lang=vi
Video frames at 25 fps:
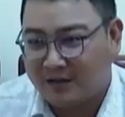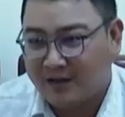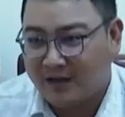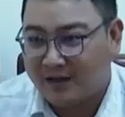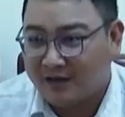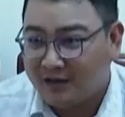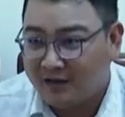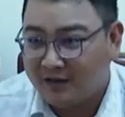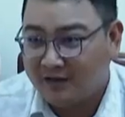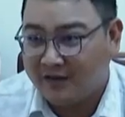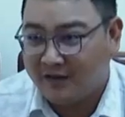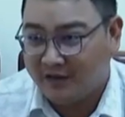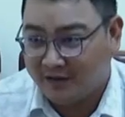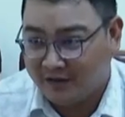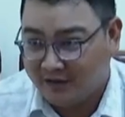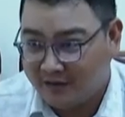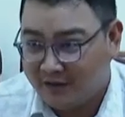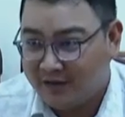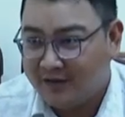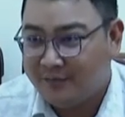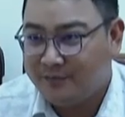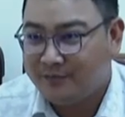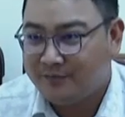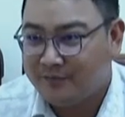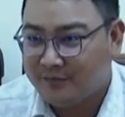bà Nguyễn Thị
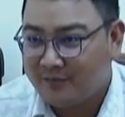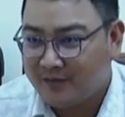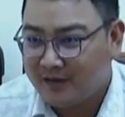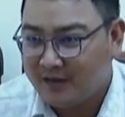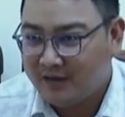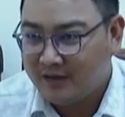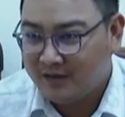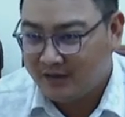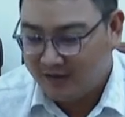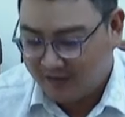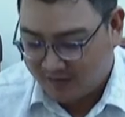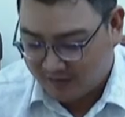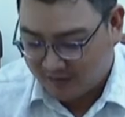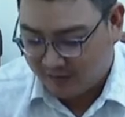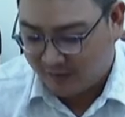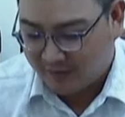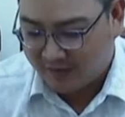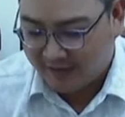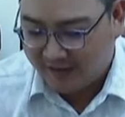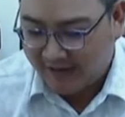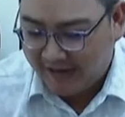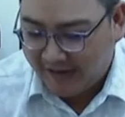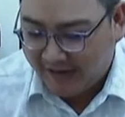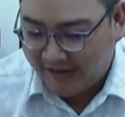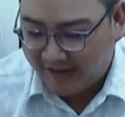Vui thuộc thửa
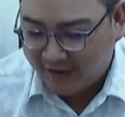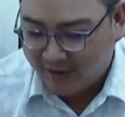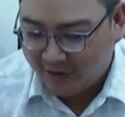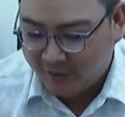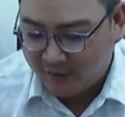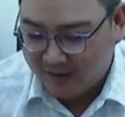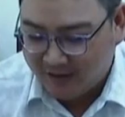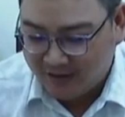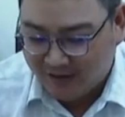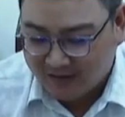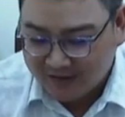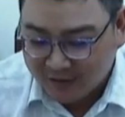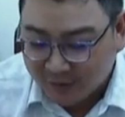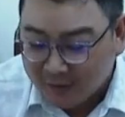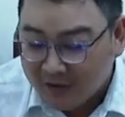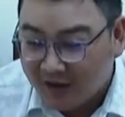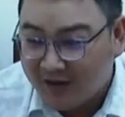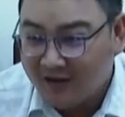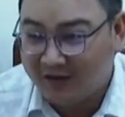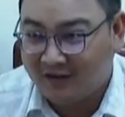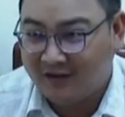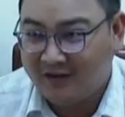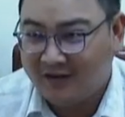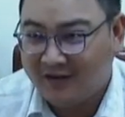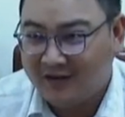đất số một không ba,
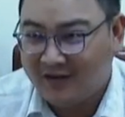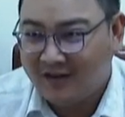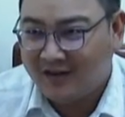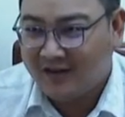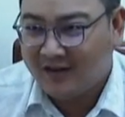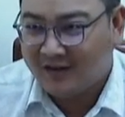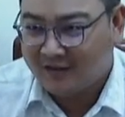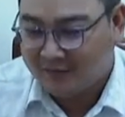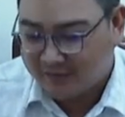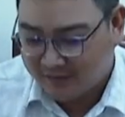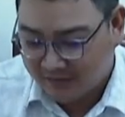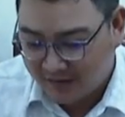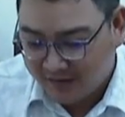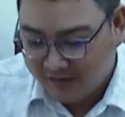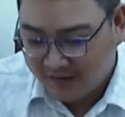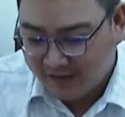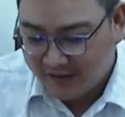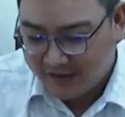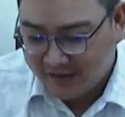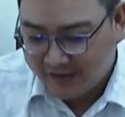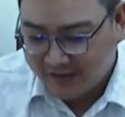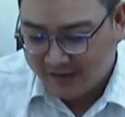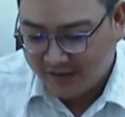cũ bốn